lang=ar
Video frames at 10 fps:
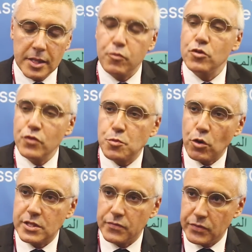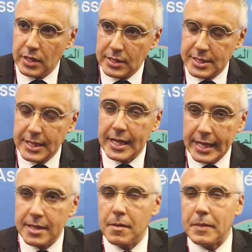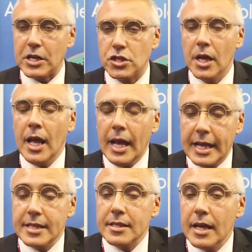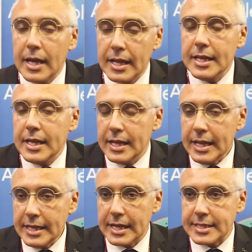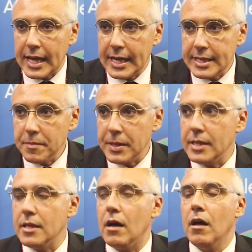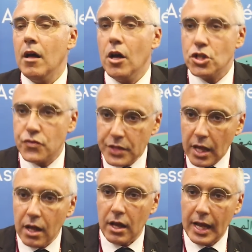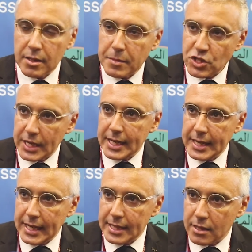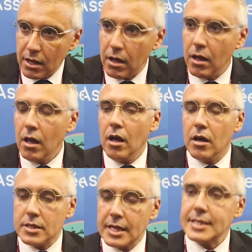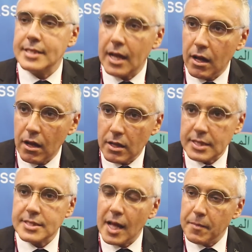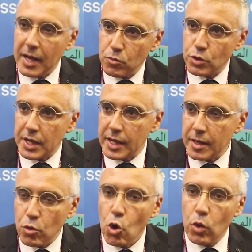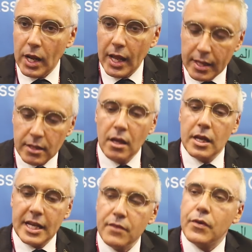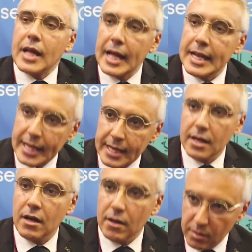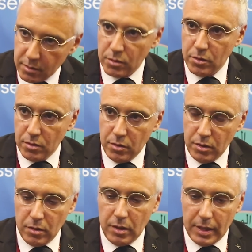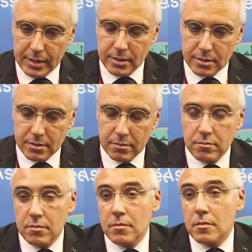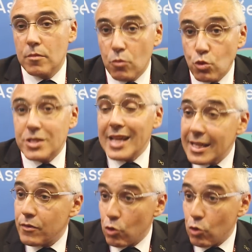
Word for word: بوان دو سبورتيف التسيير هذا ما بقاش اذا اللي اللي حنا ارتئينا بان شفنا هذه المشاكل اللي عندنا درسناها درسناها مع المدرب والان كاينه فرقه اللي هي آه، وصلت